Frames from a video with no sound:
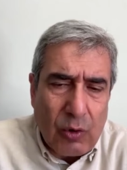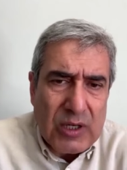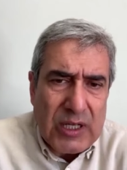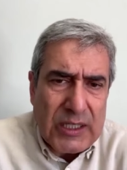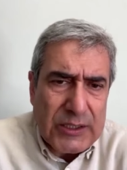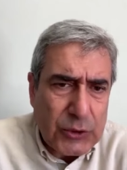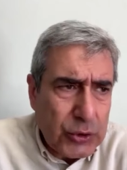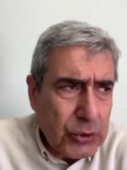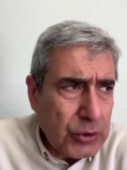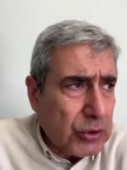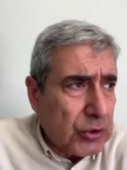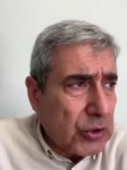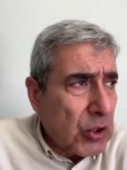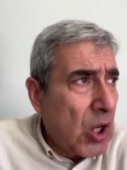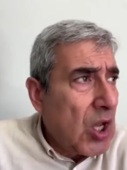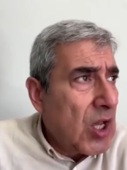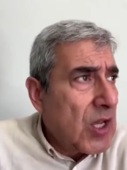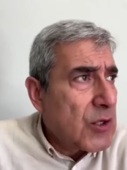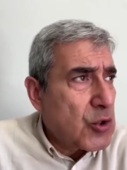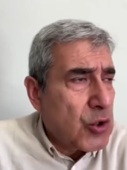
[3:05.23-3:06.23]
Olan şudur.
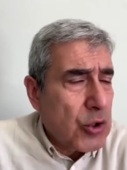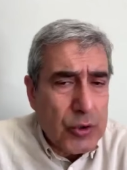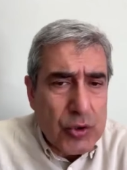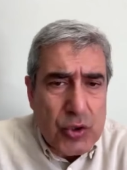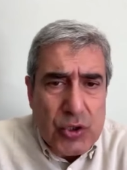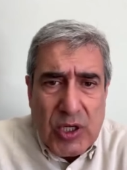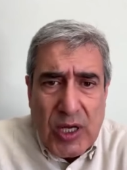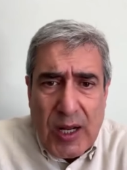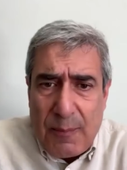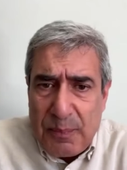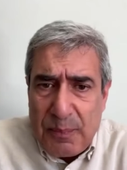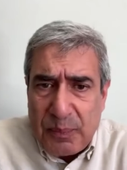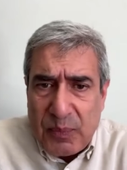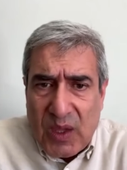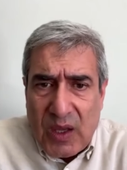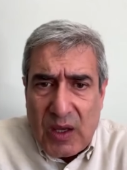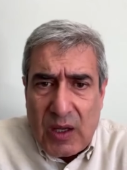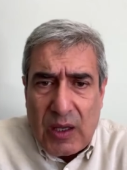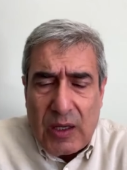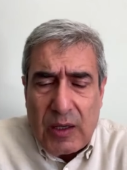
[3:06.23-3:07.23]
Sonuçta
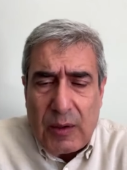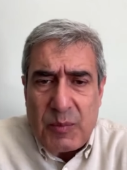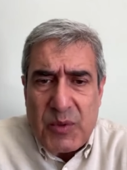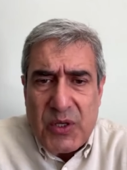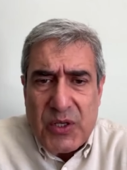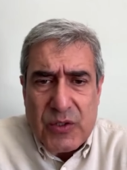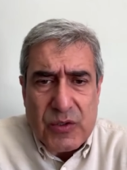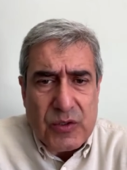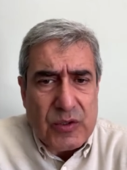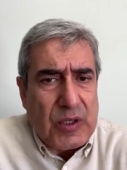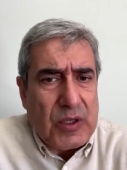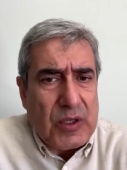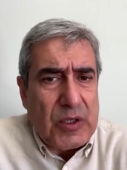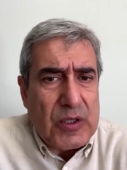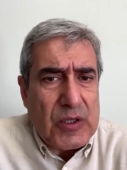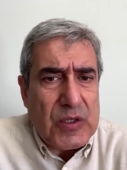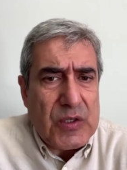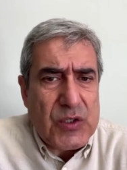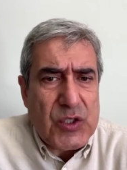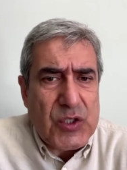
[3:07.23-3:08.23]
e, bir
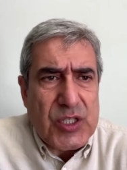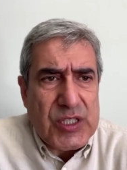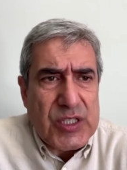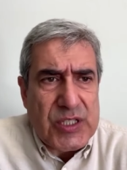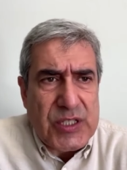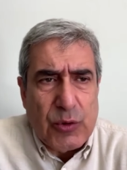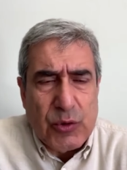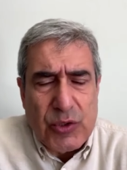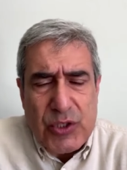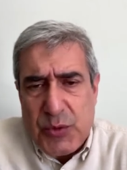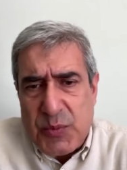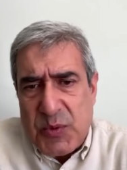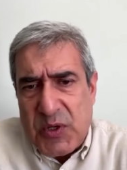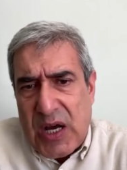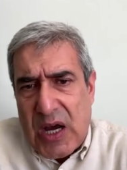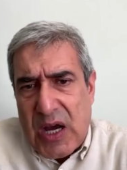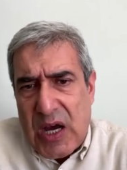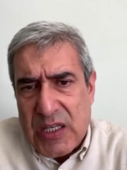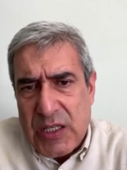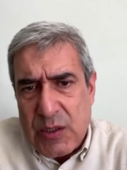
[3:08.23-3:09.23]
e, Siyonizmin
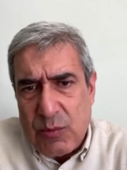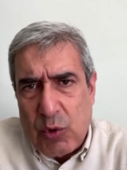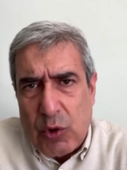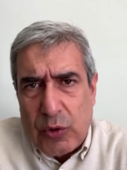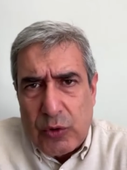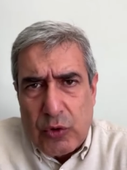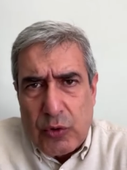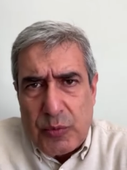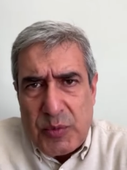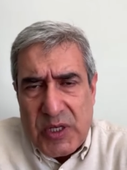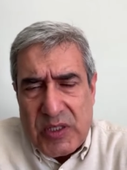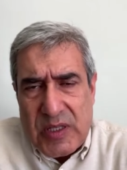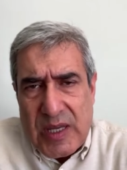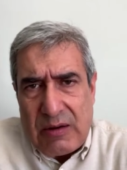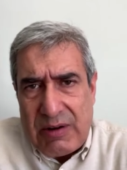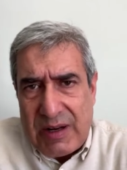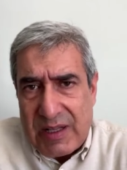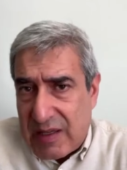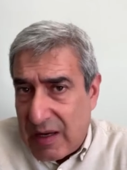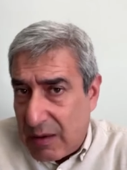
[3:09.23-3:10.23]
hakim olduğu bir
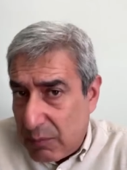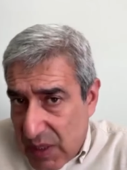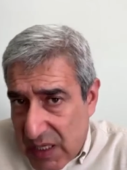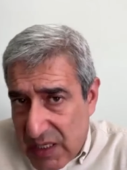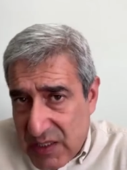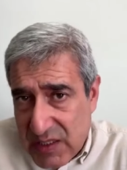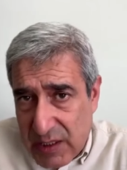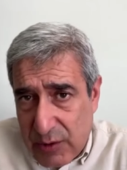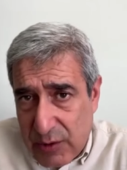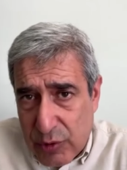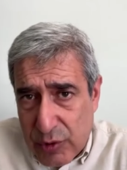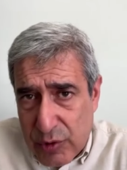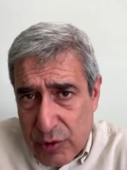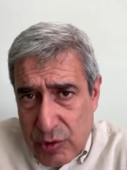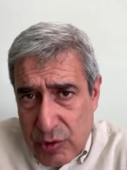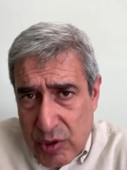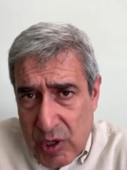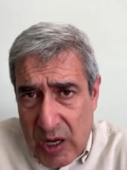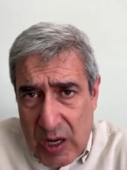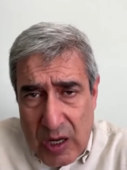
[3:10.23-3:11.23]
devletten
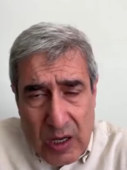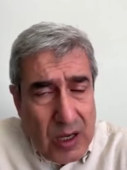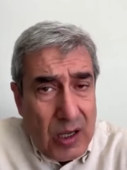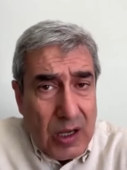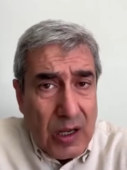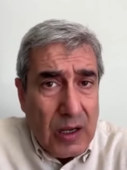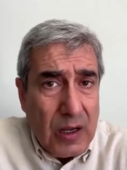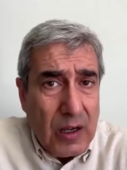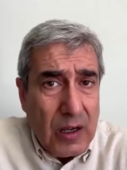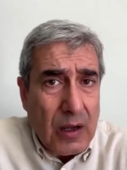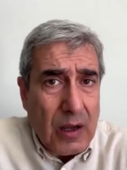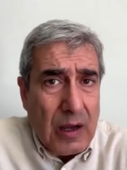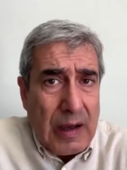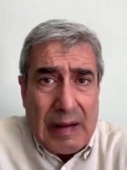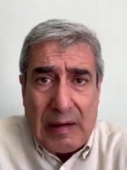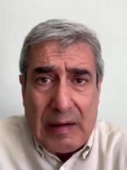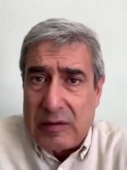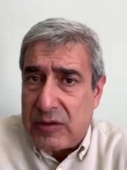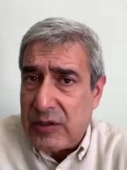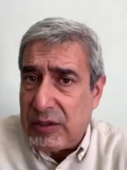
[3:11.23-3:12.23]
bahsediyoruz. E,
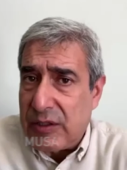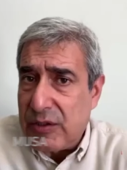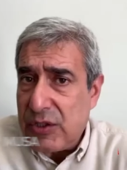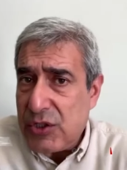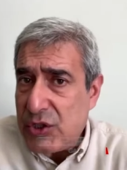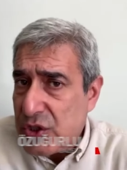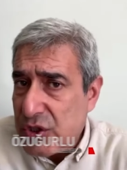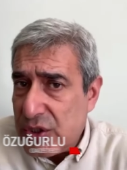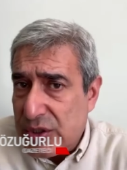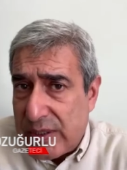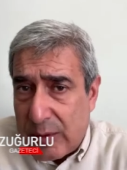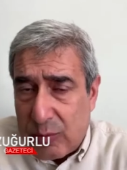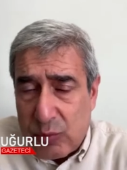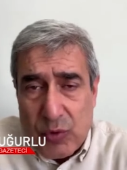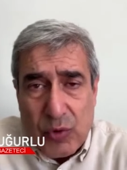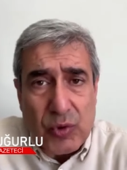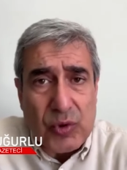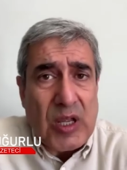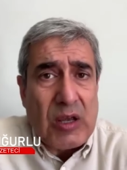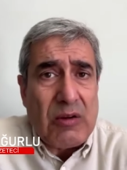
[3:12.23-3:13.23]
halkının içinde
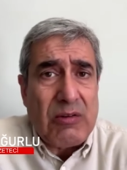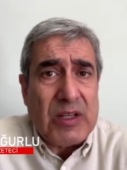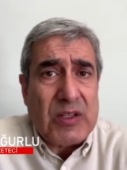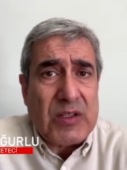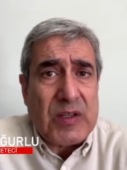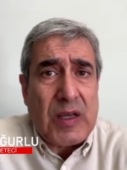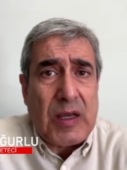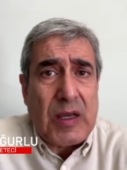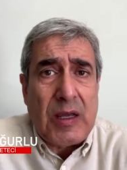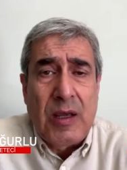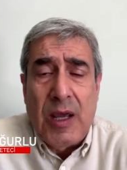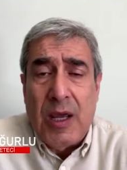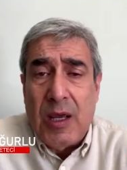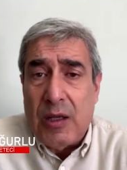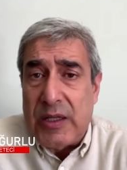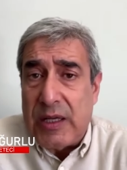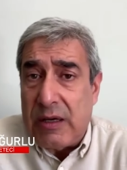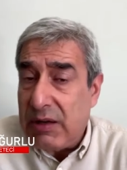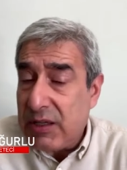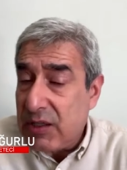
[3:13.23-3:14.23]
bu devlete
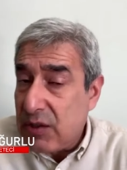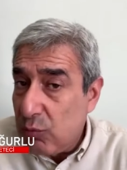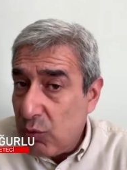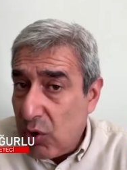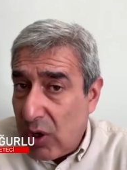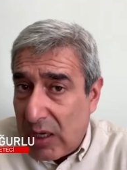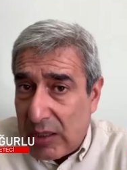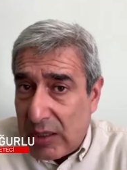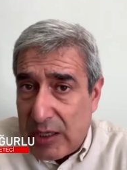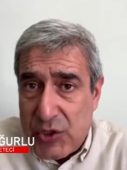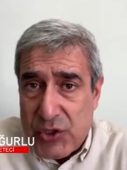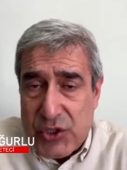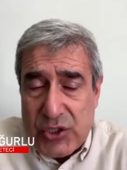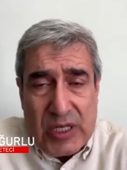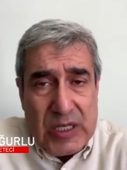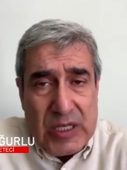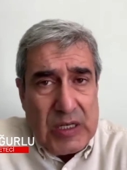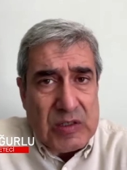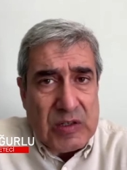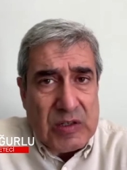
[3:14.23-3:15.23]
Devletin bu
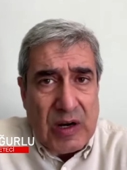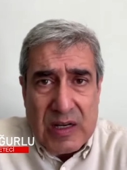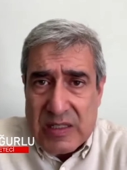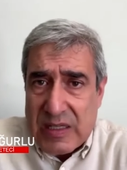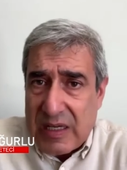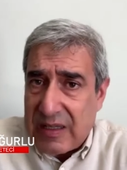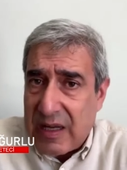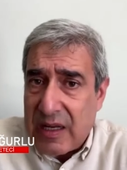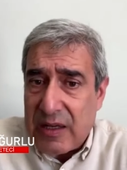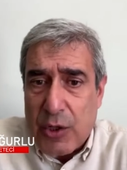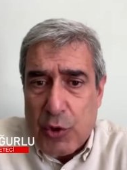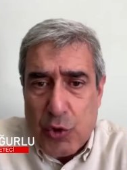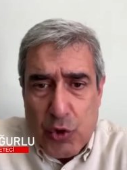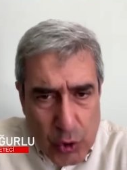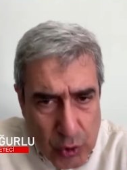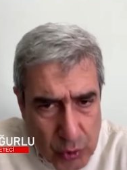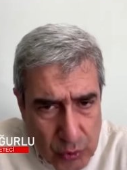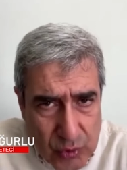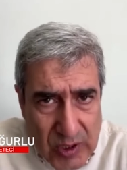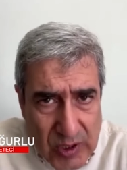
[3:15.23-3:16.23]
anlayışına itiraz eden de
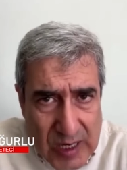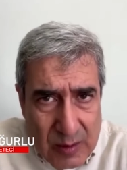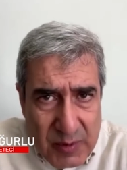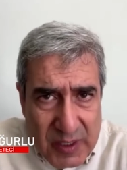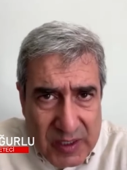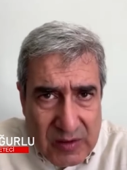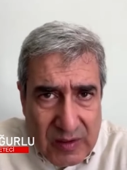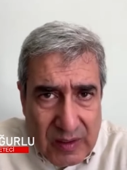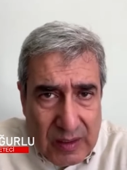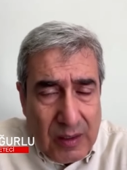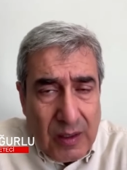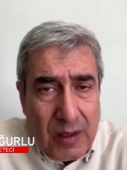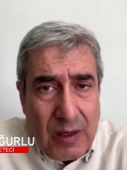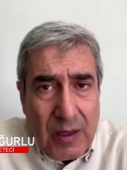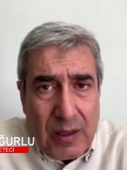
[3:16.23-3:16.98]
çoktur elbette.